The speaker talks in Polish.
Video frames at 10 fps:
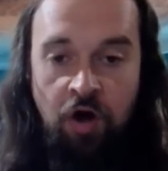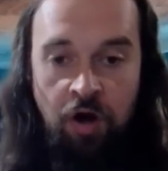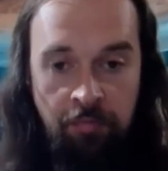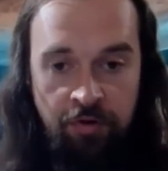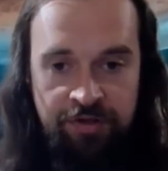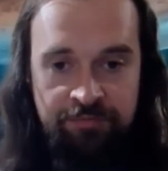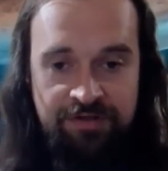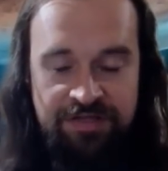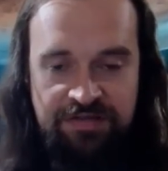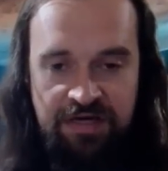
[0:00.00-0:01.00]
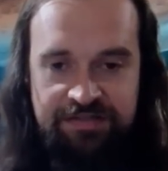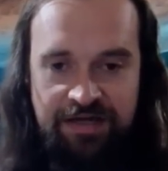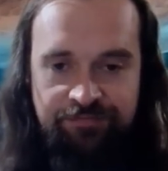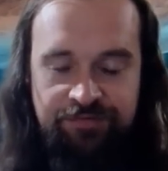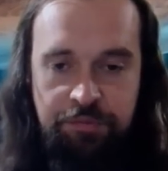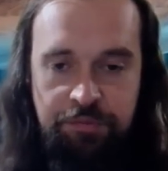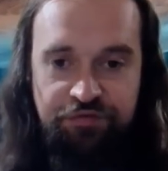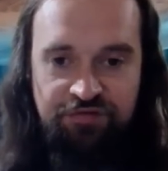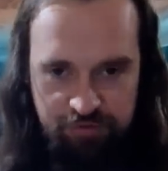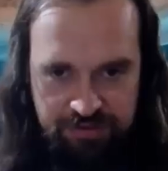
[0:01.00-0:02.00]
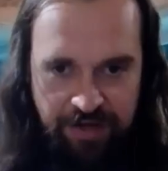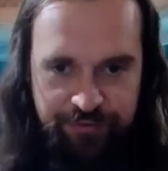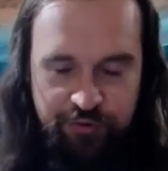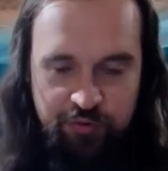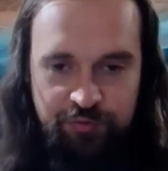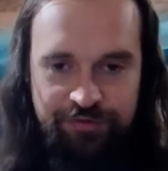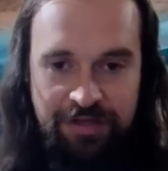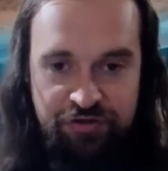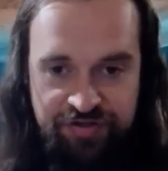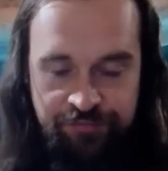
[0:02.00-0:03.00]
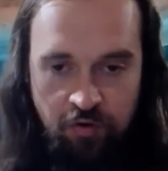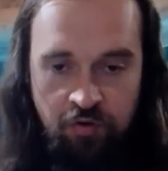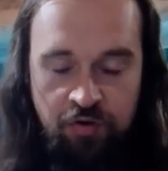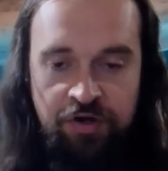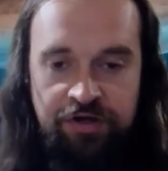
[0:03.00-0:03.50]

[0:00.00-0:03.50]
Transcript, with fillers: o moim nie tak dawnym spotkaniu na żywo